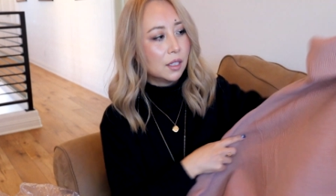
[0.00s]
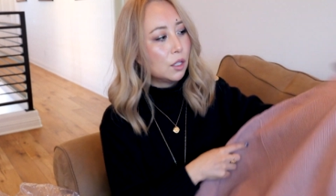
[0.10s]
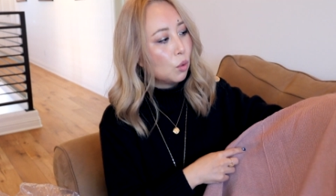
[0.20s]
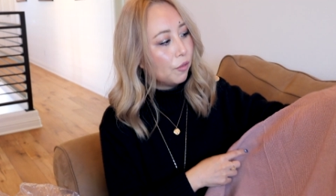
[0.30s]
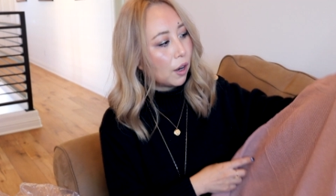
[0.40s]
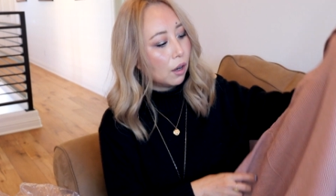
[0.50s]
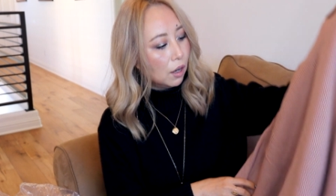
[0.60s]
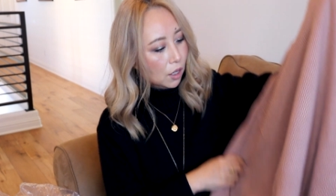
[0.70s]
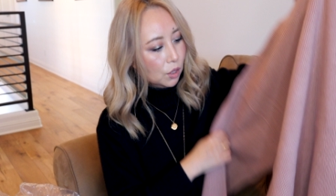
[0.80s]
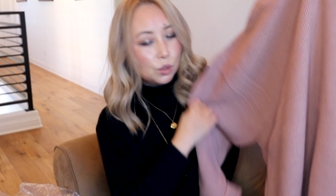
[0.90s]
但是我反而
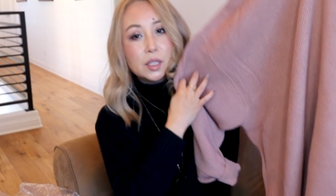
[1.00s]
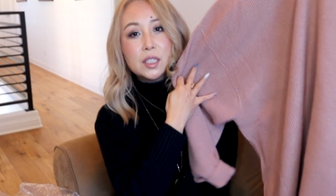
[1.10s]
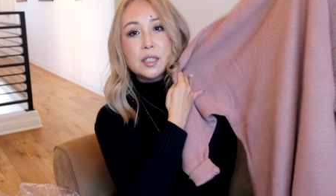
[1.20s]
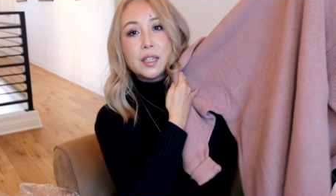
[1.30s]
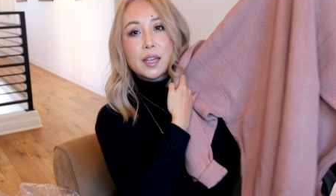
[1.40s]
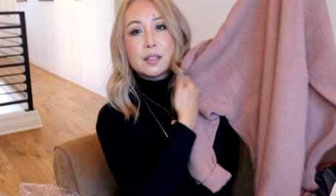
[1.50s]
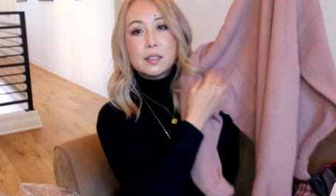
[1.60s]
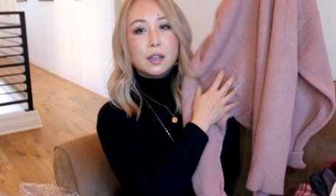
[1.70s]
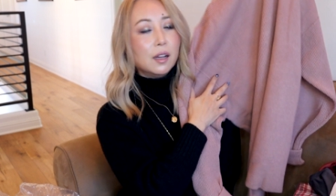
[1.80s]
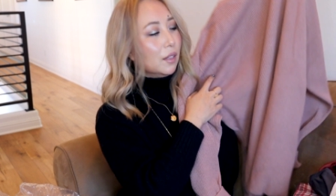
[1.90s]
觉得这个颜
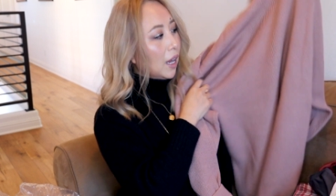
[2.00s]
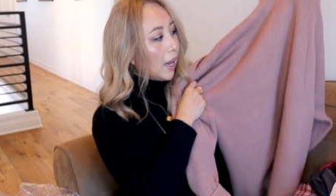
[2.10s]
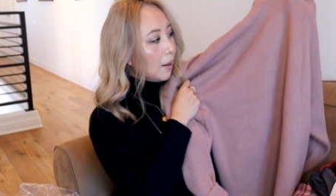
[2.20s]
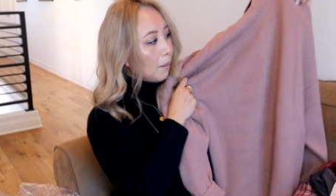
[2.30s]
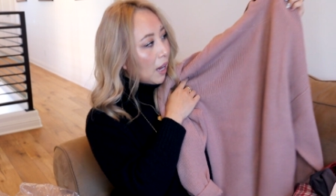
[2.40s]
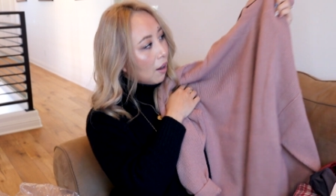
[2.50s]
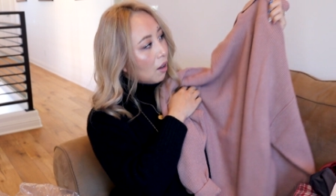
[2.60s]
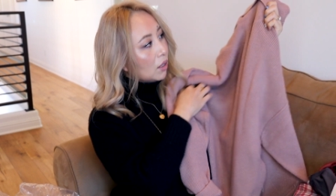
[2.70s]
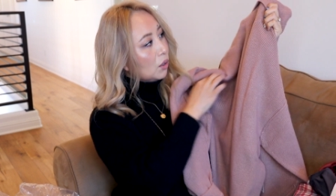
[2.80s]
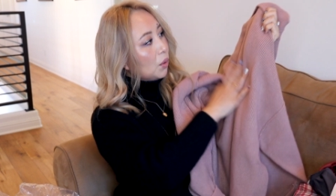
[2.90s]
色还蛮
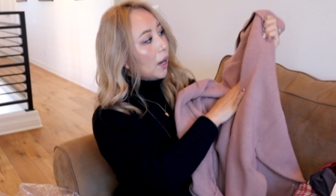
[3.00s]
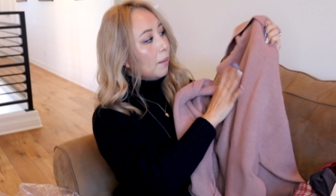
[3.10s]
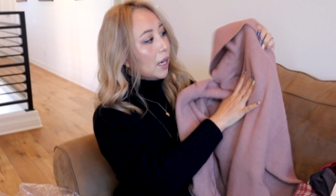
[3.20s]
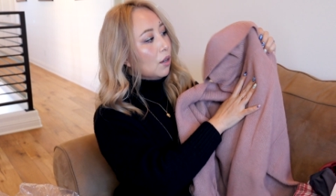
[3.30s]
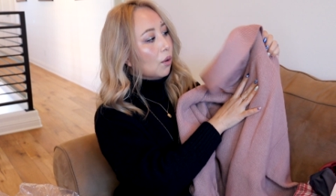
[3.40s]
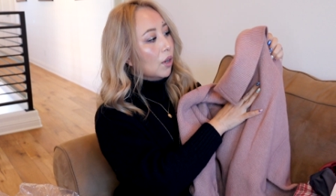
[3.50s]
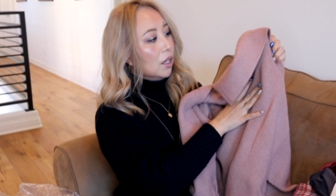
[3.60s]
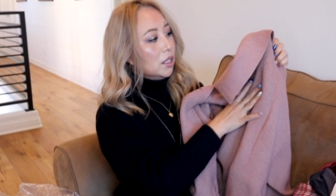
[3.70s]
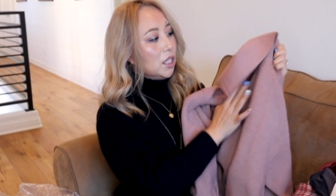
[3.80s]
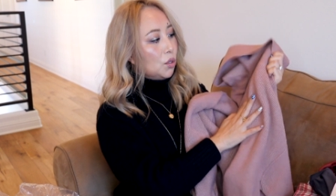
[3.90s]
好的，因为我还没有
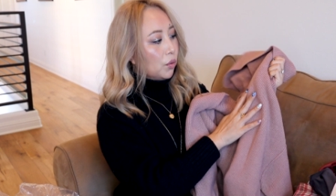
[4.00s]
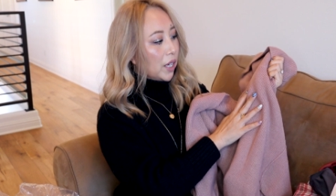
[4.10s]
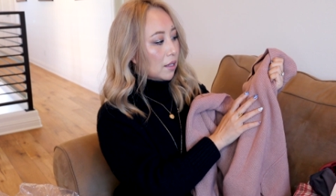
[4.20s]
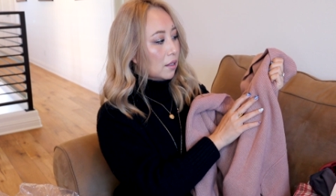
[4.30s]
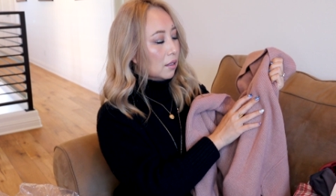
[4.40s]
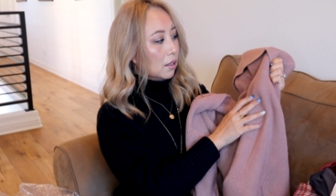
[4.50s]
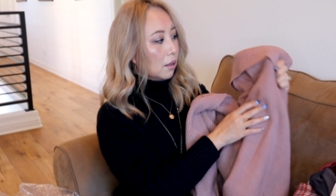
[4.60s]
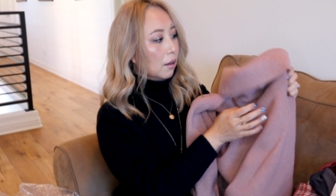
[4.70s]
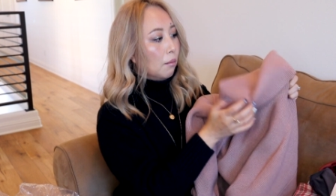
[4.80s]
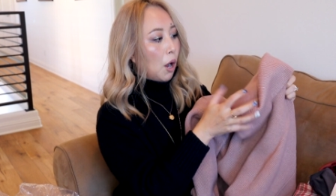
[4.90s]
这种颜色
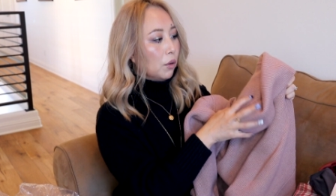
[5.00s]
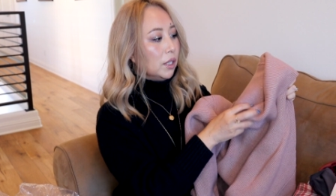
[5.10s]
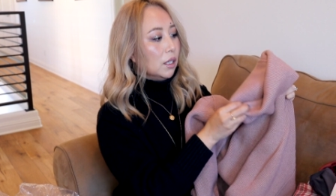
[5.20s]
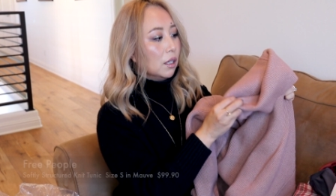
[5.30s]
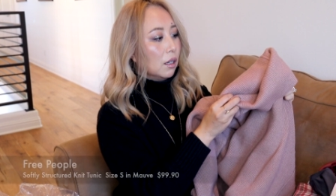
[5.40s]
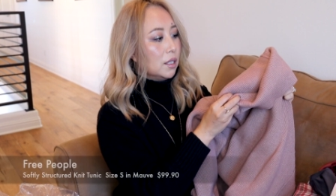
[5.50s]
的毛衣，而